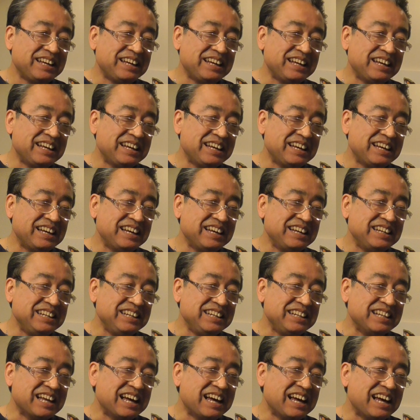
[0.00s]
えー、
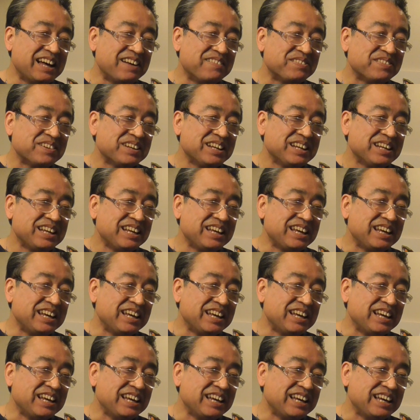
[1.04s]
いいな、
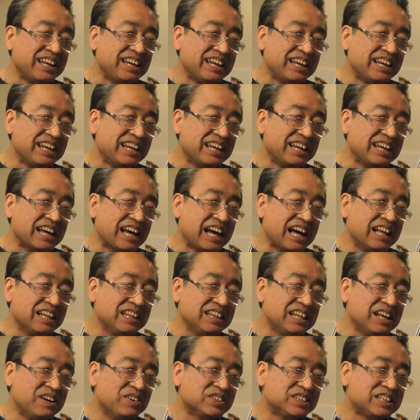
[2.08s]
えー、
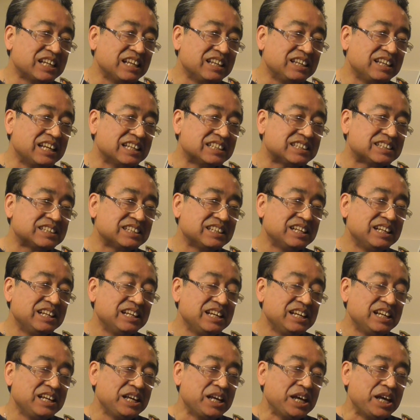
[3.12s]
アンナオさんです
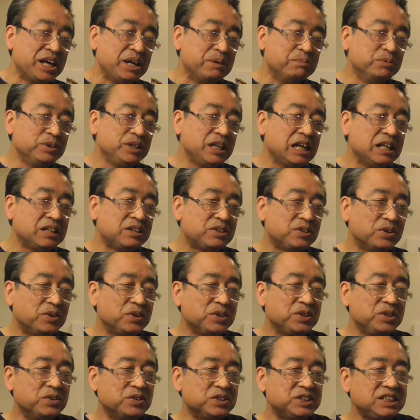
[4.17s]
えー、宗
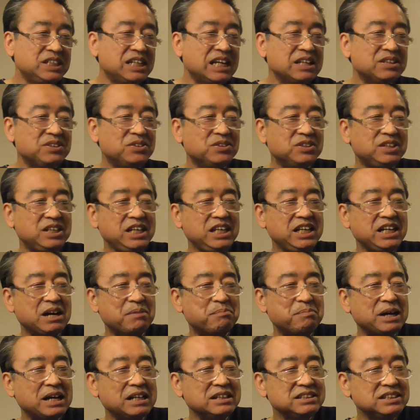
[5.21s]
と吉田と T が
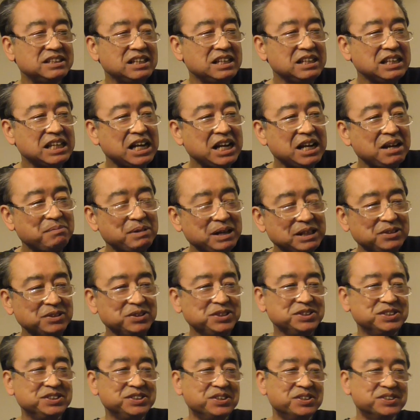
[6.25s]
万全ならばと
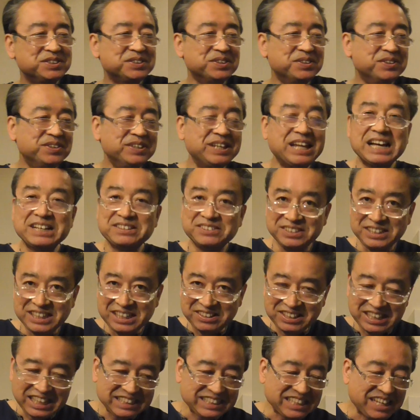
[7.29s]
いう予想で組んで
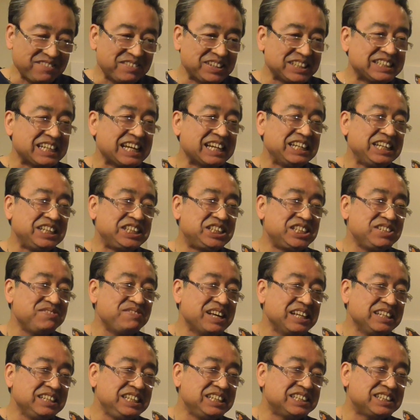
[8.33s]
くださいました1
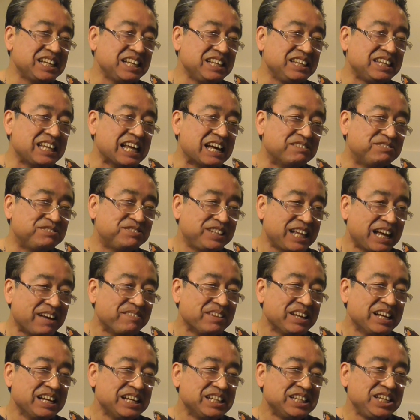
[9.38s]
番にセンター福
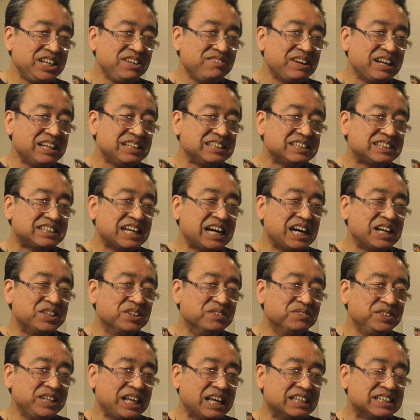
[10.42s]
田2番
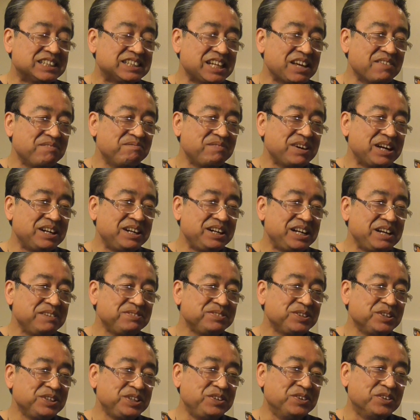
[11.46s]
サード宗3番
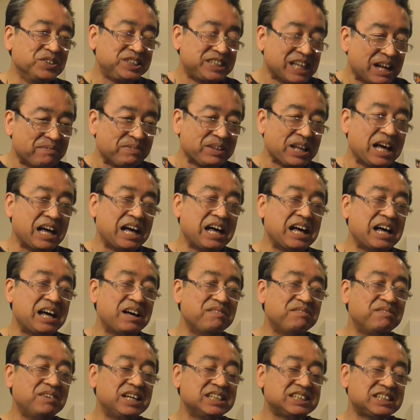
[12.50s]
レフトに吉田
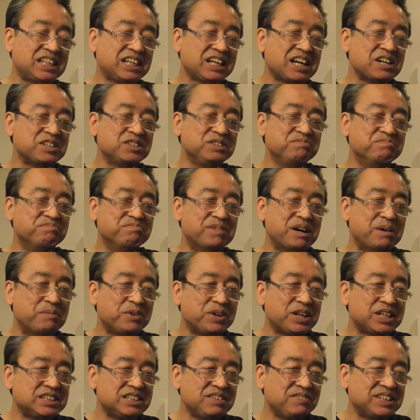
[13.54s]
ああ松高君
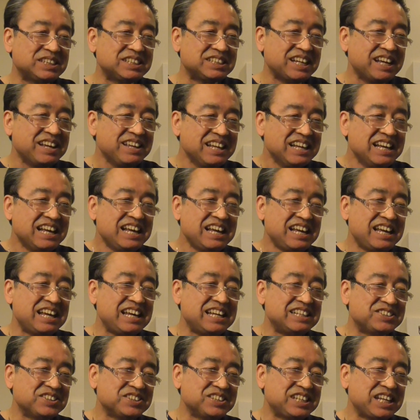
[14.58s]
守らせますね、
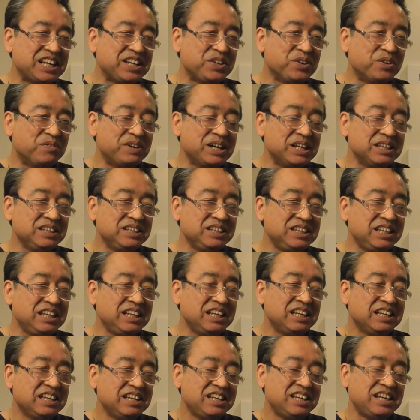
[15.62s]
えー、そして4番
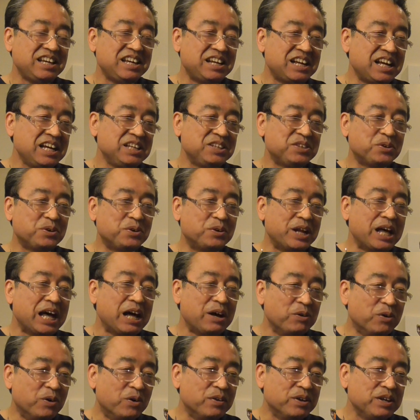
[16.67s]
にライトの
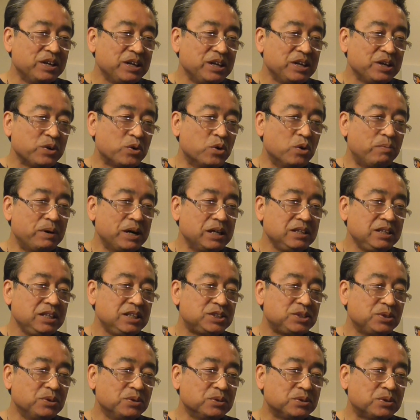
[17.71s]
ラオウ5番に
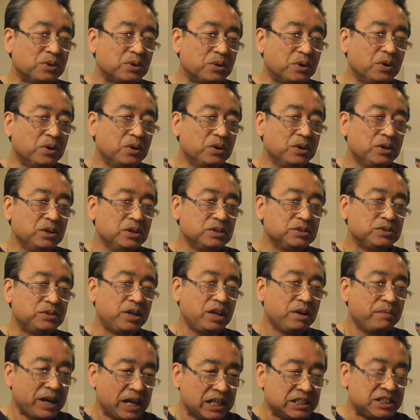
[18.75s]
ショートの
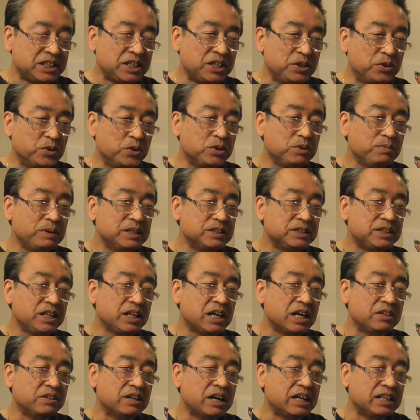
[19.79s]
紅林6番
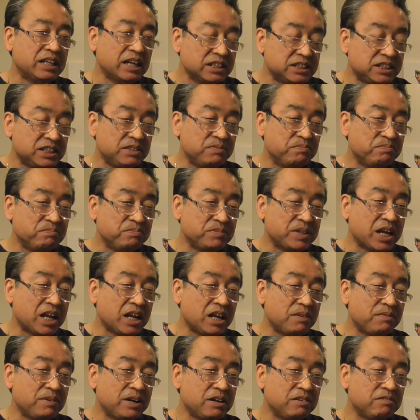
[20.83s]
セカンド足立7
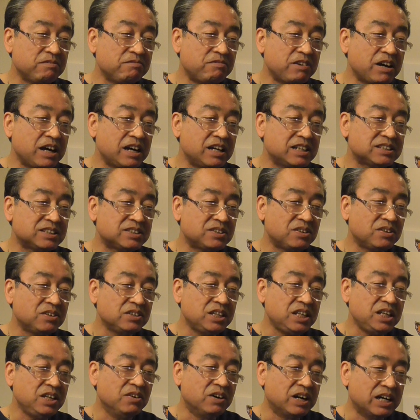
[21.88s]
番ファーストの
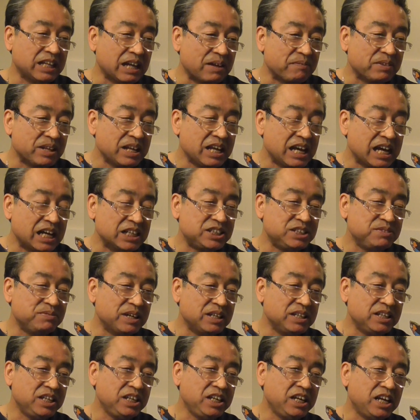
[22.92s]
T 岡田8
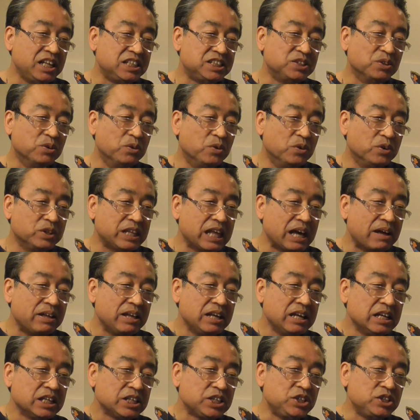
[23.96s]
番 DH の太
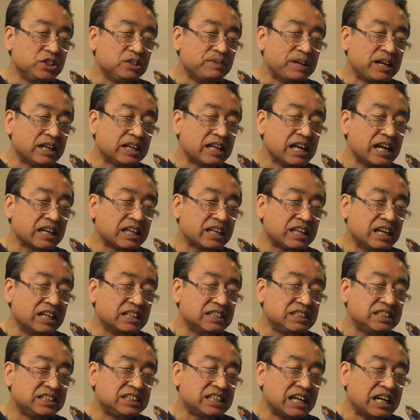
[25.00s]
田9番が
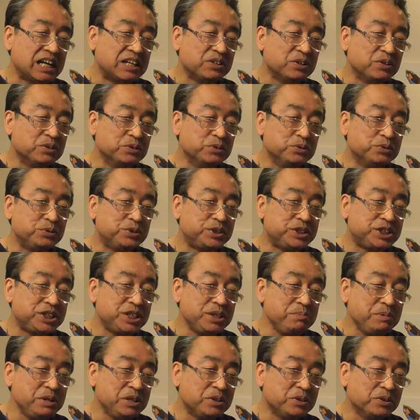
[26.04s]
キャッチャーの
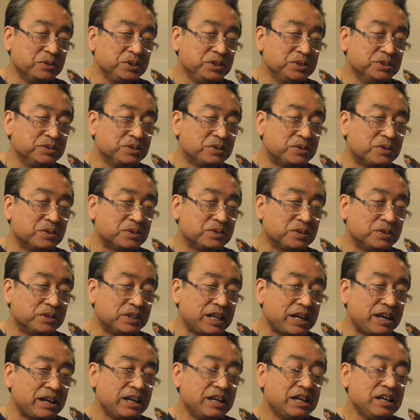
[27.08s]
伏見ということ
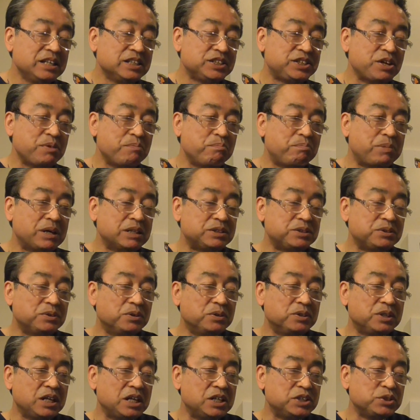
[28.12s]
で先発
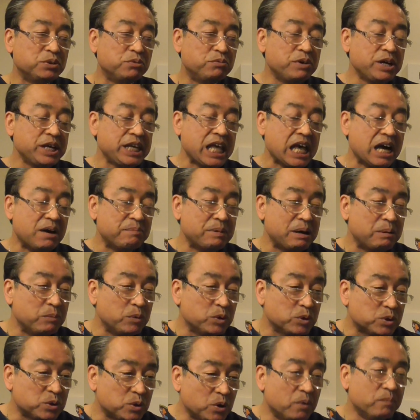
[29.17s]
ローテーションは山
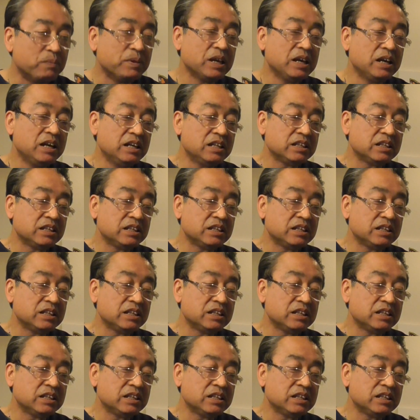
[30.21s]
本